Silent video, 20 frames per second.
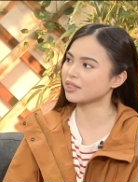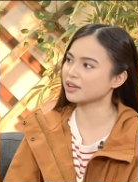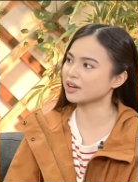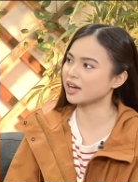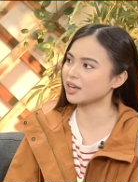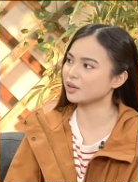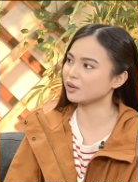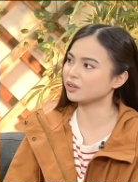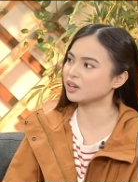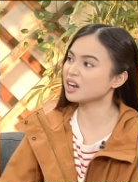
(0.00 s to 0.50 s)
Month
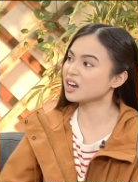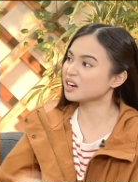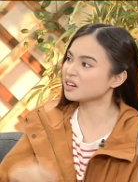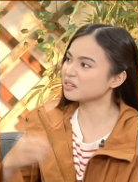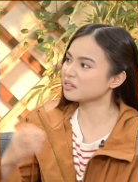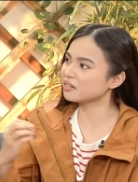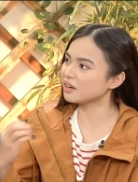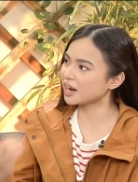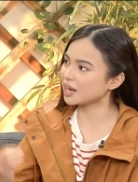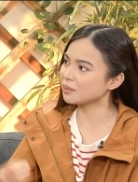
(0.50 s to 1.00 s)
ngayon,
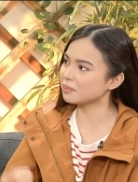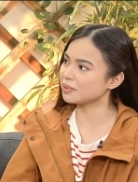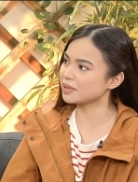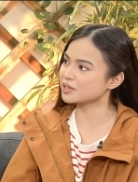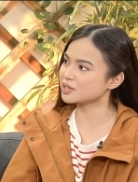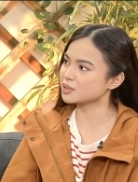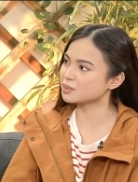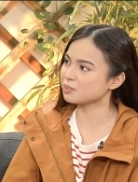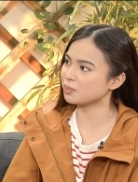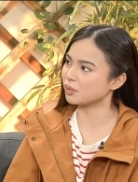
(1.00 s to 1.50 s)

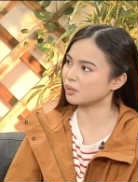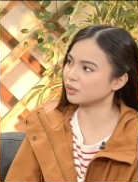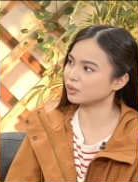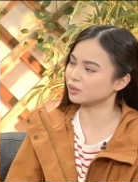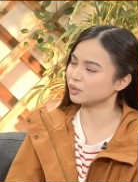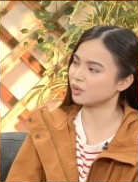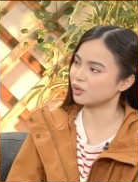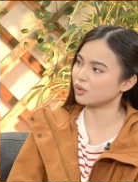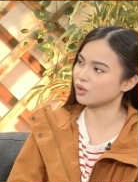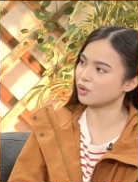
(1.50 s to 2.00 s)
rabies po,
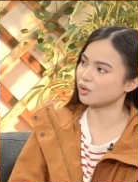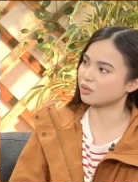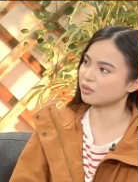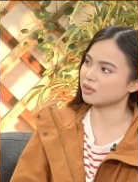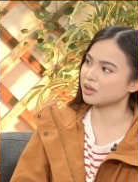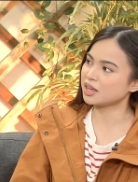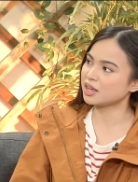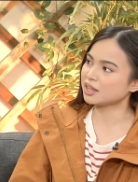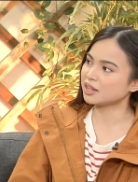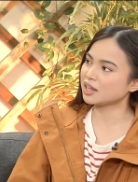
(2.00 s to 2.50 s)
mm. Doc.
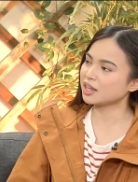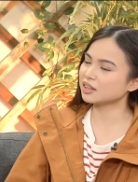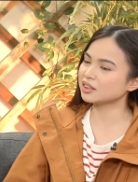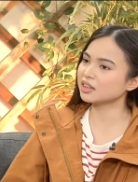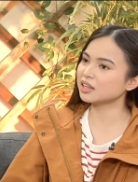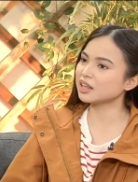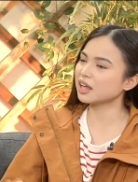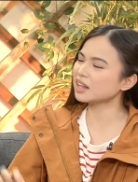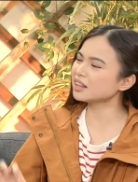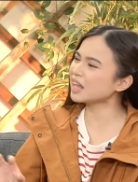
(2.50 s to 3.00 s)
Like At
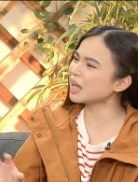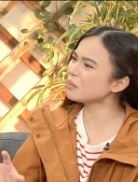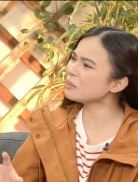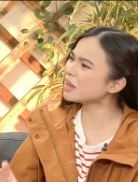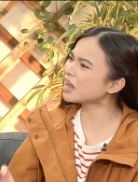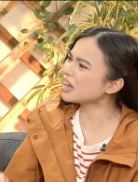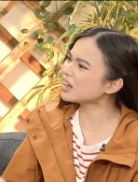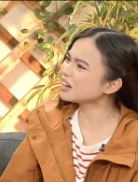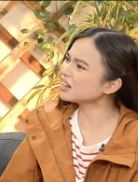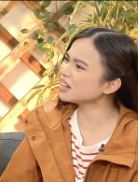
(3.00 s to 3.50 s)
ang
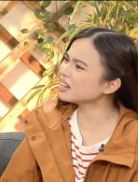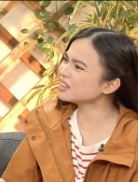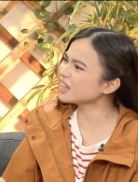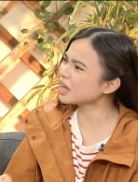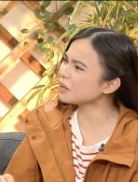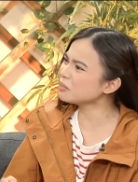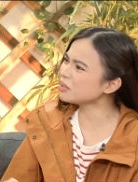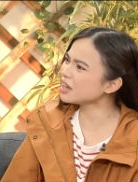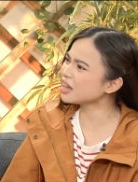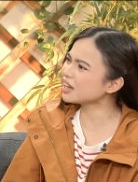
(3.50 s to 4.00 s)
dami, nga rin,
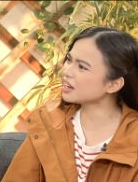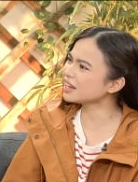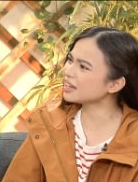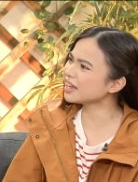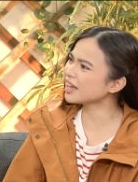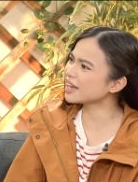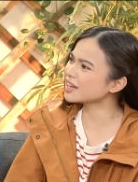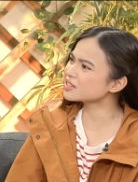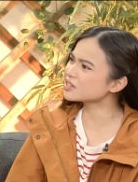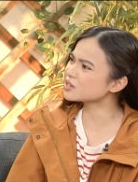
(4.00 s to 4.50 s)
mm.
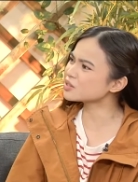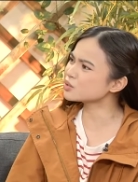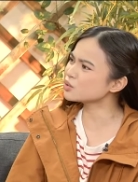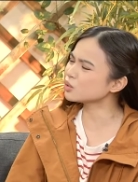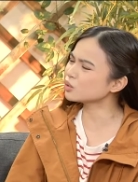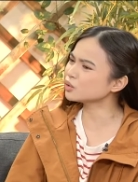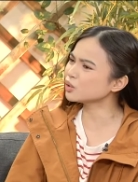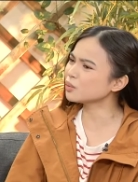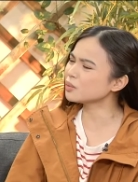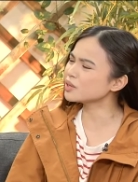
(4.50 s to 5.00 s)
rin cases,
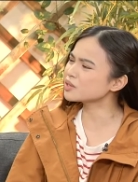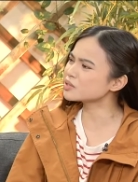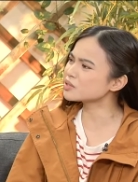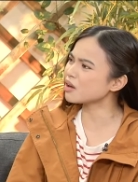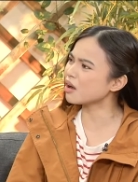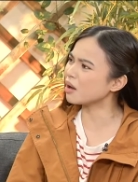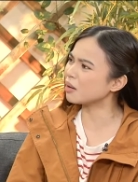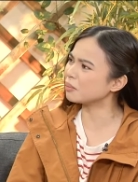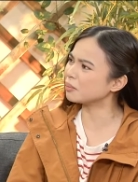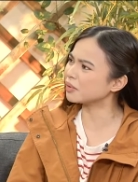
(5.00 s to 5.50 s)
Doc, tuwing Opo.
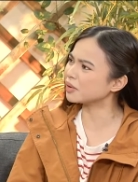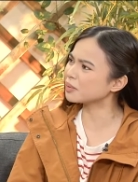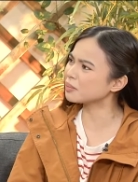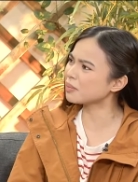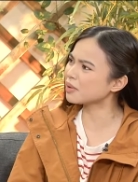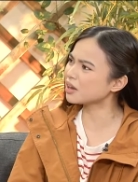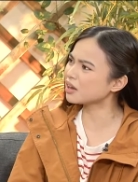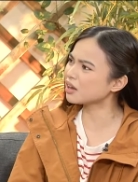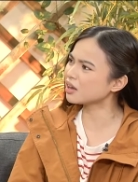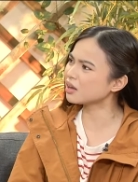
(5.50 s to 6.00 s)
summer.
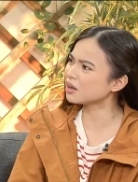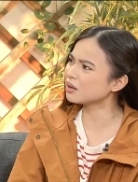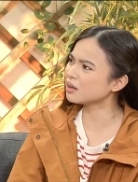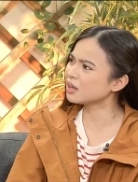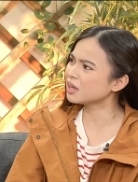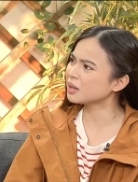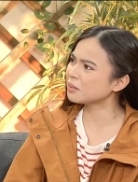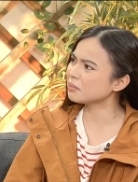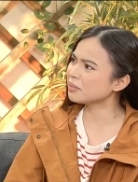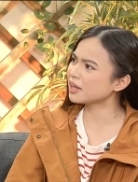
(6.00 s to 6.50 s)

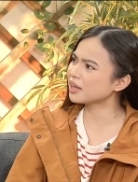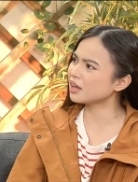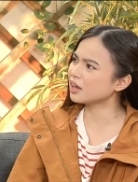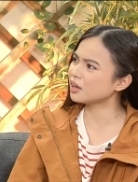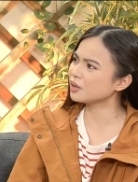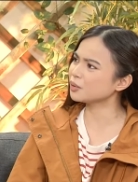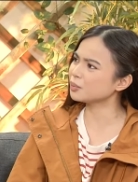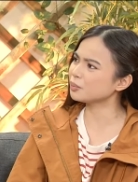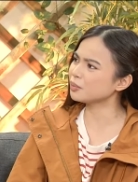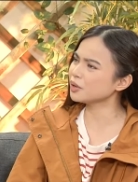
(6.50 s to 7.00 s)
Pagka mm. may
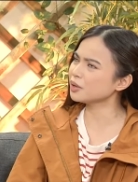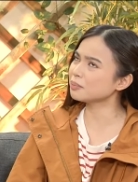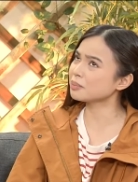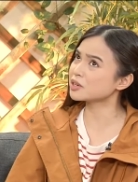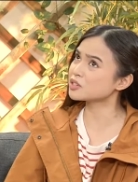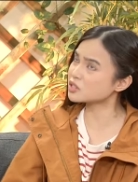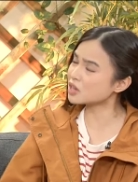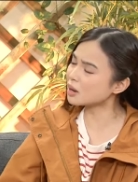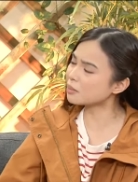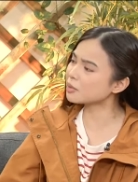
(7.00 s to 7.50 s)
ano po, eh,
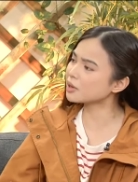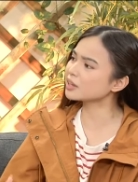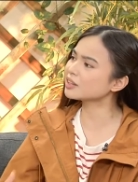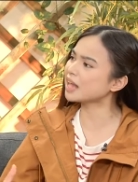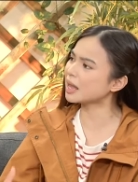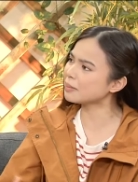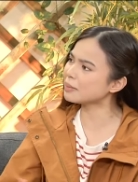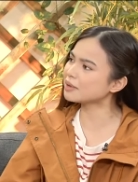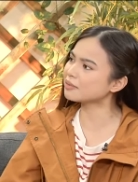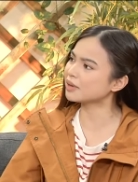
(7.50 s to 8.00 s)
pag summer,
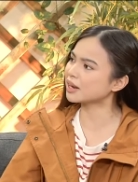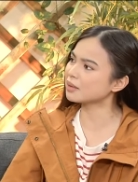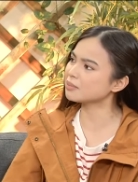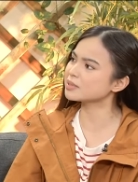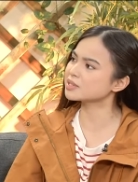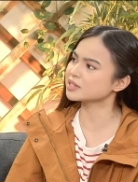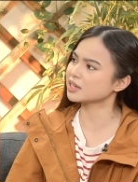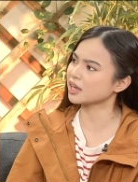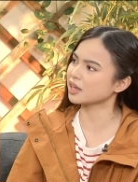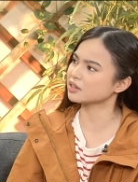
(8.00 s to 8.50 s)
ang daming
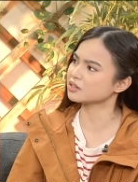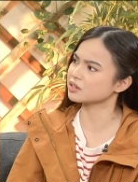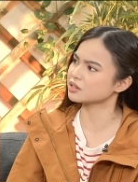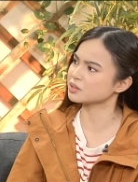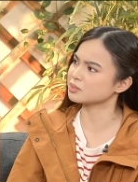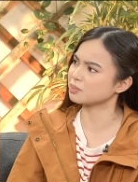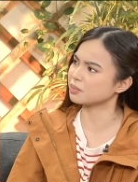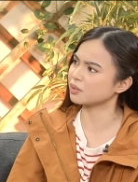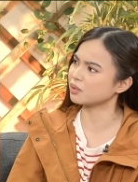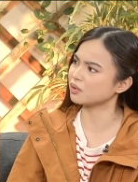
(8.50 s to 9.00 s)
rabies
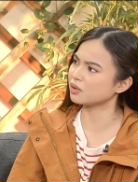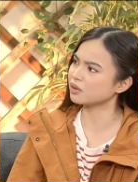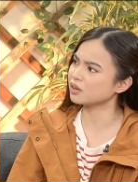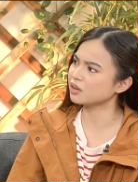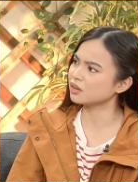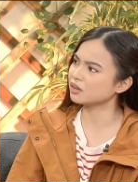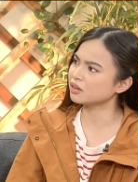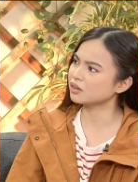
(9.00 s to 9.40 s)
cases po.